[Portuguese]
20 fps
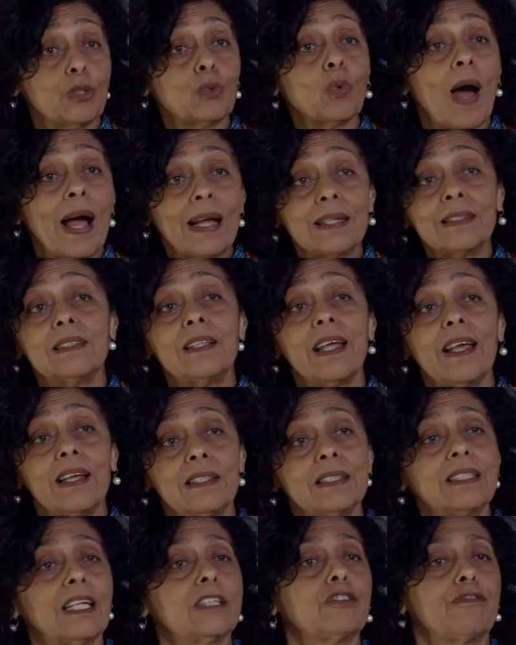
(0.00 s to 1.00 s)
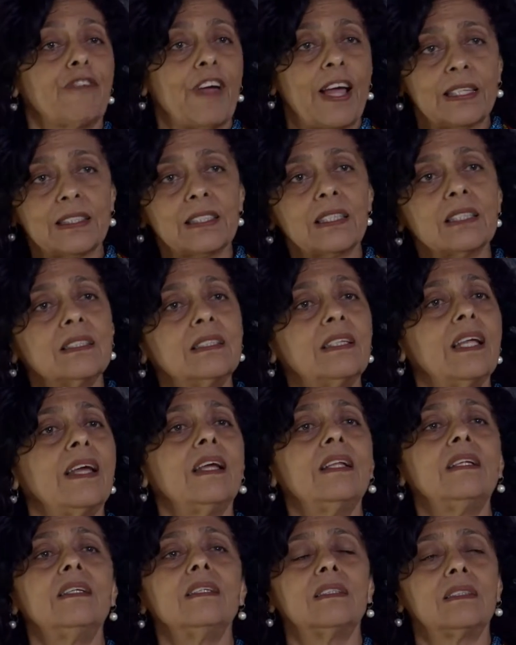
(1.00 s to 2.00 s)
rituais deles, as festas
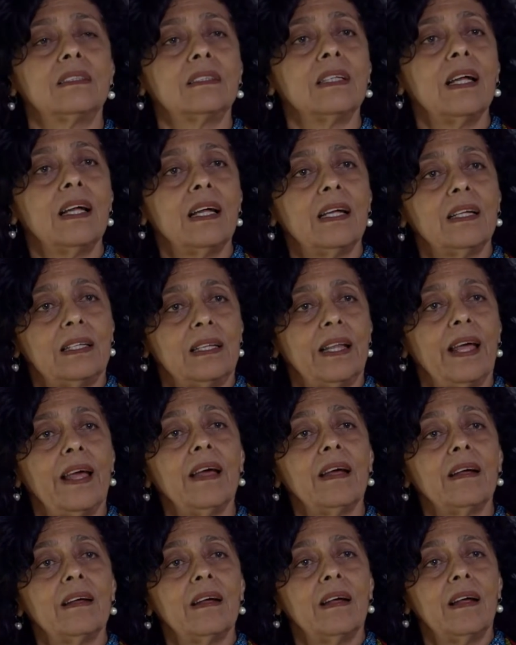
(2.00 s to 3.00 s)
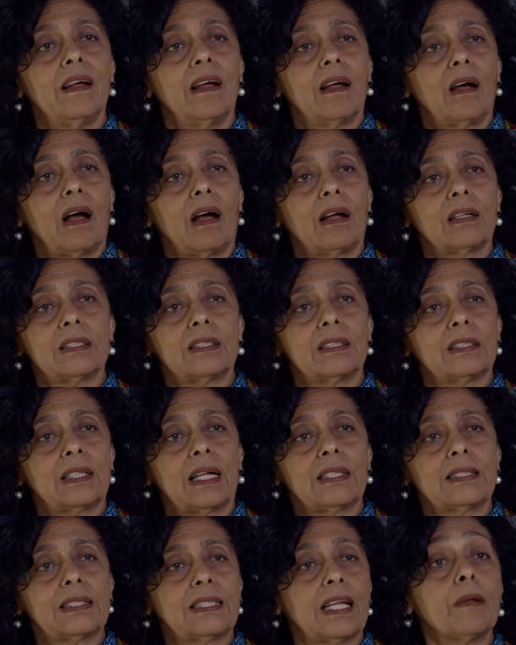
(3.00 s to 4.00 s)
deles, né? As,
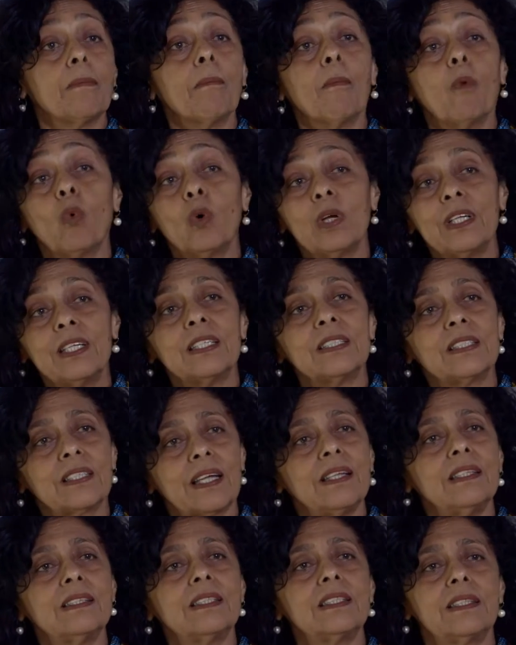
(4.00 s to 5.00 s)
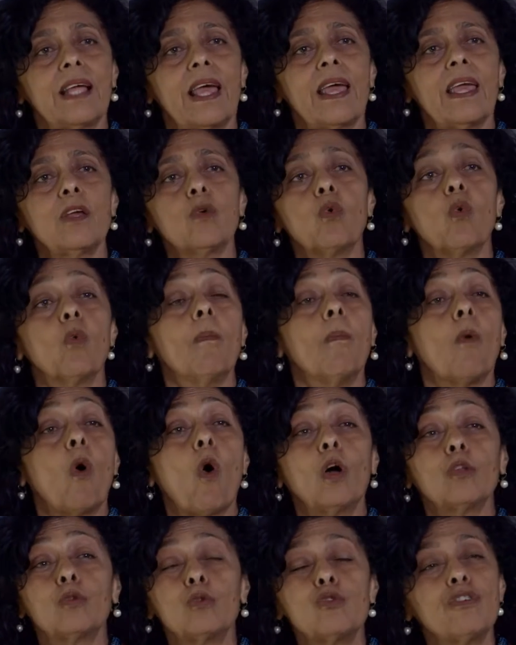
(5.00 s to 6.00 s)
as, cerimônias que eles têm, o
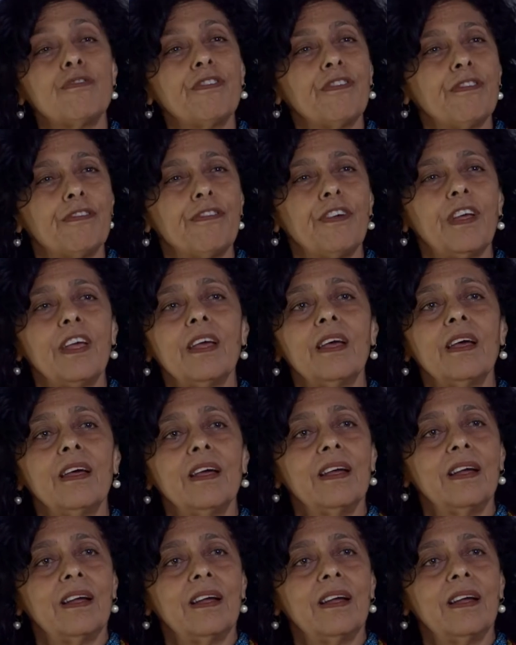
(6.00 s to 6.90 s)
modo de viver.